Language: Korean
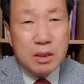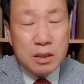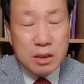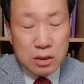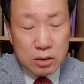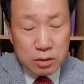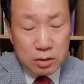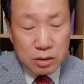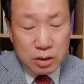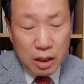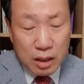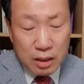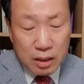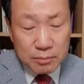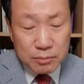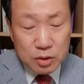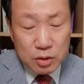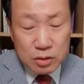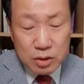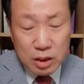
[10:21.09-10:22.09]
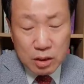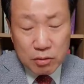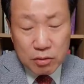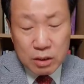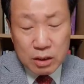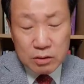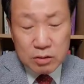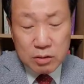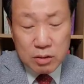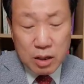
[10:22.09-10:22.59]
이런 대남 정책에
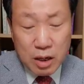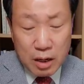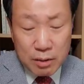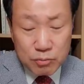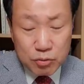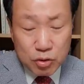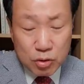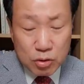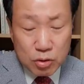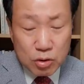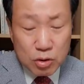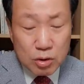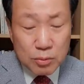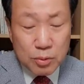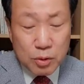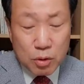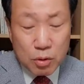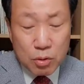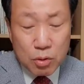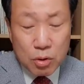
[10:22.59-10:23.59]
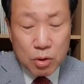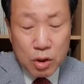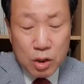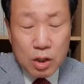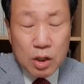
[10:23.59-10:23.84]
관해서 아무런 언급이 없고